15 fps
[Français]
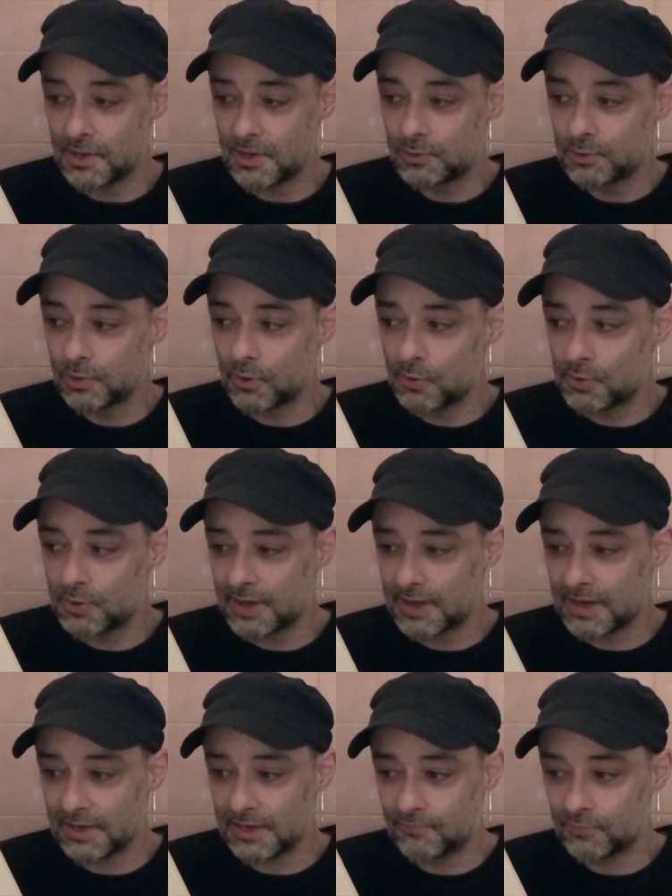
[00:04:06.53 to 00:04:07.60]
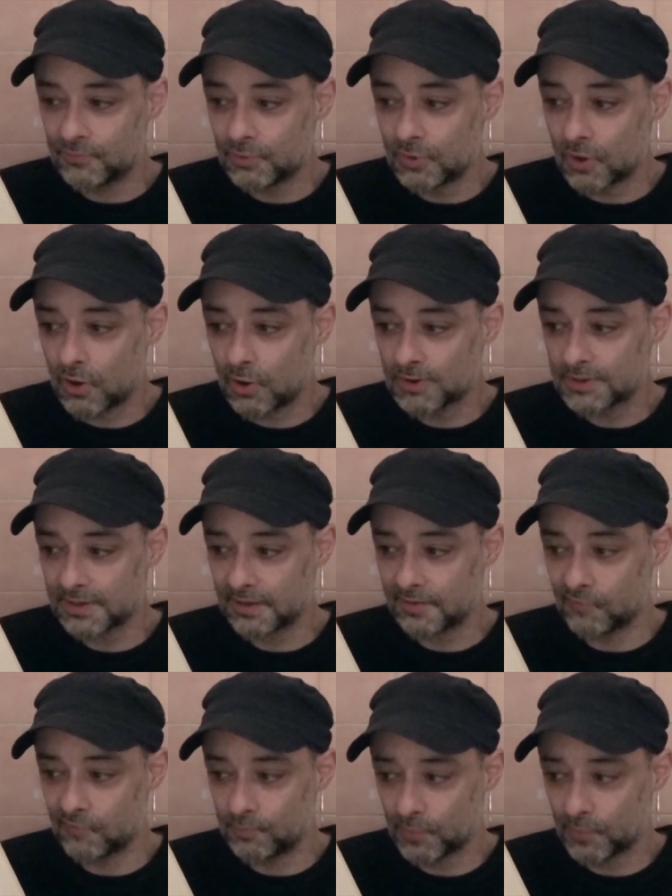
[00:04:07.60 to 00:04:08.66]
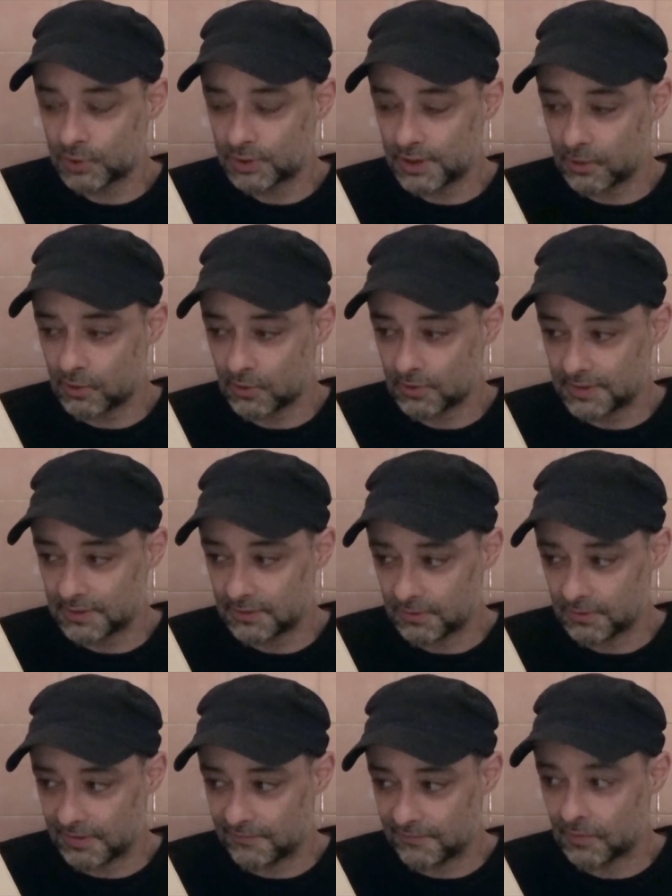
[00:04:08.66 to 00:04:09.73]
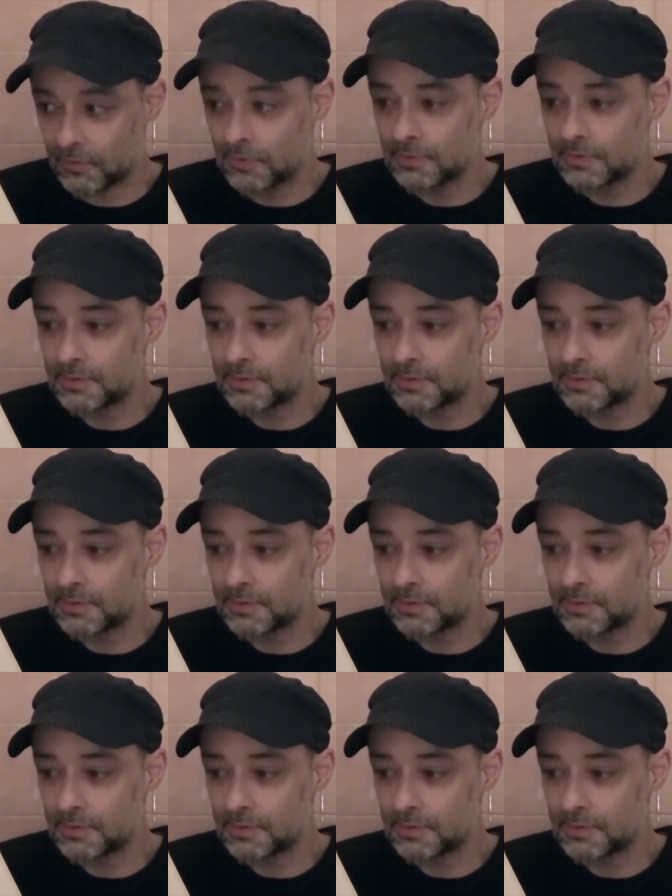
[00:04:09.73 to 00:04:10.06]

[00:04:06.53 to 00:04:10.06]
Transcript: durant lequel les plus grands cerveaux penchèrent leur tête en avant